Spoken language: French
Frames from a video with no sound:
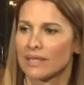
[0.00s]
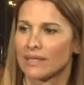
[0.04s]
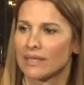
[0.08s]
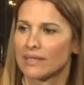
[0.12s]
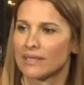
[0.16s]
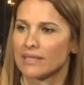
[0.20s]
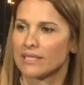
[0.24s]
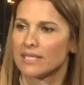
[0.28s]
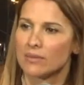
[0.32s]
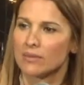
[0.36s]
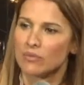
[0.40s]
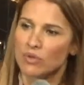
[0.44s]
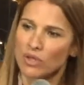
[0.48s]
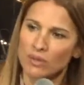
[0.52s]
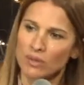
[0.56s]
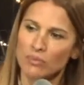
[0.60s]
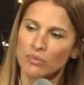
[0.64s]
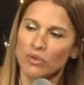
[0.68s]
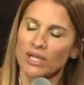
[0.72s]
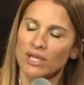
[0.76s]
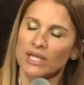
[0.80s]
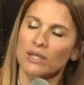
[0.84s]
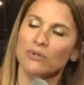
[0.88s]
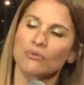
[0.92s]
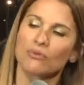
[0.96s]
J'ai besoin de me
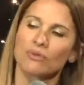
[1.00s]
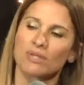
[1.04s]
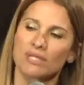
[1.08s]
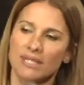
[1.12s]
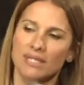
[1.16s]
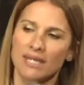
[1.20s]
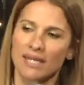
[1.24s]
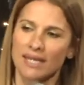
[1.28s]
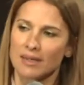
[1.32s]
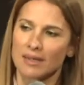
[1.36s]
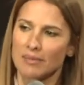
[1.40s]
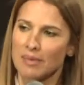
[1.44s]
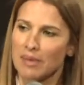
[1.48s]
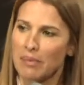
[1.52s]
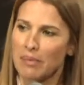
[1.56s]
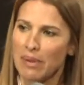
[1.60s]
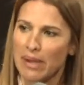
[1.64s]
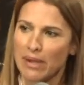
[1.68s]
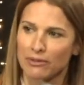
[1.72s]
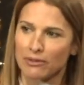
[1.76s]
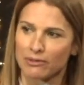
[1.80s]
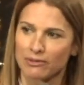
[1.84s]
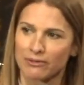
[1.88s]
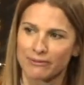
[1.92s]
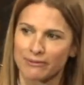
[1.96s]
réconcilier avec mes
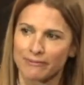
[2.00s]
parents.